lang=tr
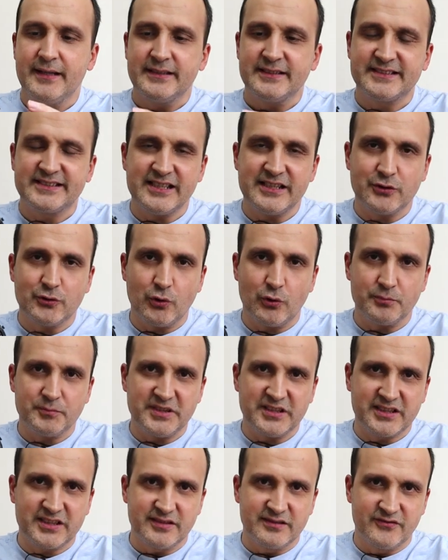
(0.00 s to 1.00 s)
silikon
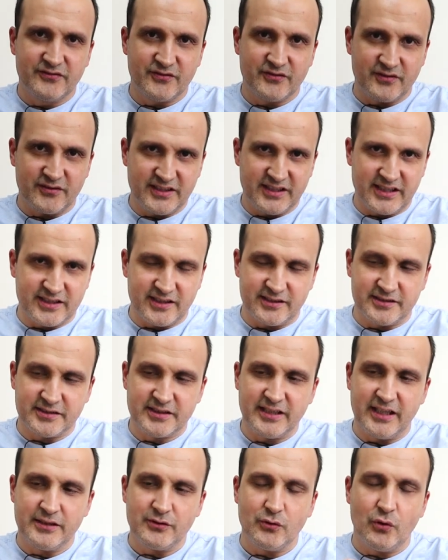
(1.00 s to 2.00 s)
bir kılıf yer
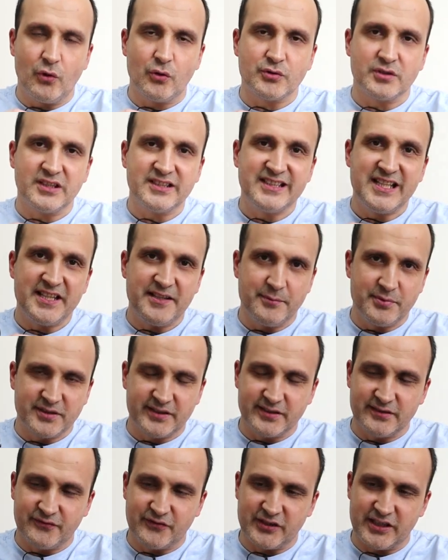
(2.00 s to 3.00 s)
alırken onda deri bir
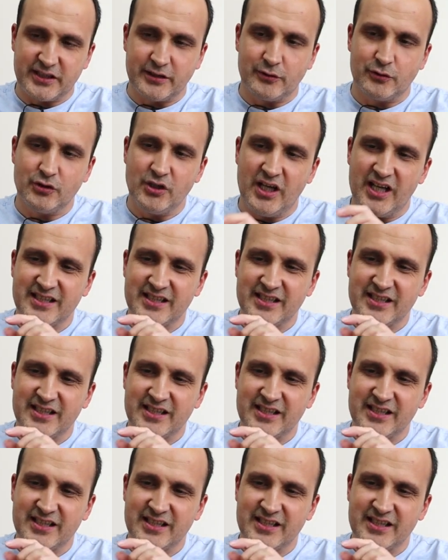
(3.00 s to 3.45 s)
kılıf yer alıyor.